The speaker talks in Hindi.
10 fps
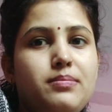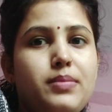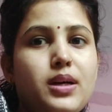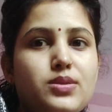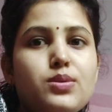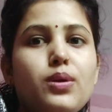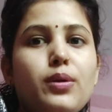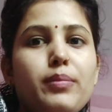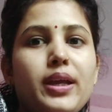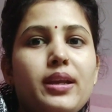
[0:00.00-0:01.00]
पाँच सौ और
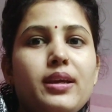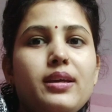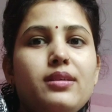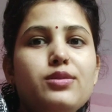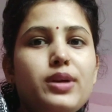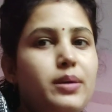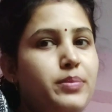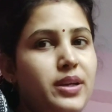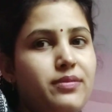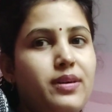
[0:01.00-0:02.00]
मैंने ही जो है
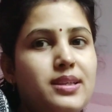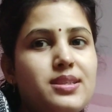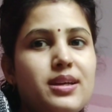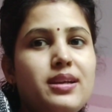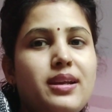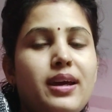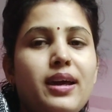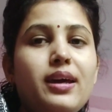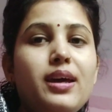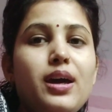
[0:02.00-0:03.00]
ब्रेकफास्ट करना
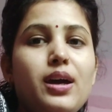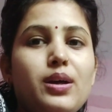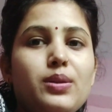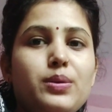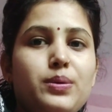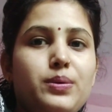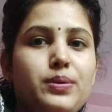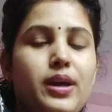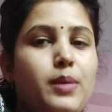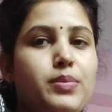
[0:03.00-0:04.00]
है तो
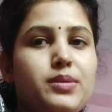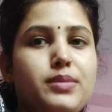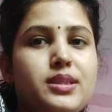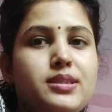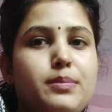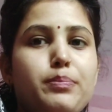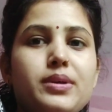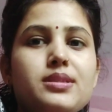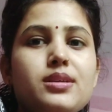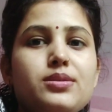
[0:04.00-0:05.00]
यहाँ पर मैं
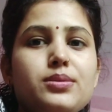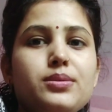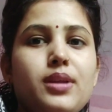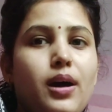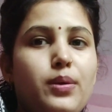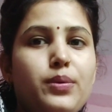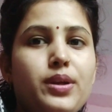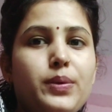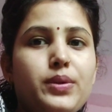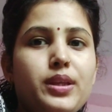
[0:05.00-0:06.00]
सिंपल सा जो दाल
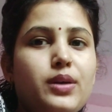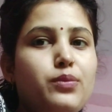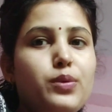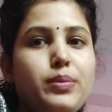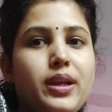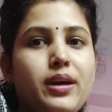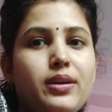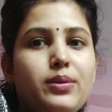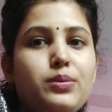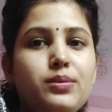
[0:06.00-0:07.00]
रोटी होती है वो बना
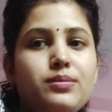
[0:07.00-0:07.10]
रही हूँ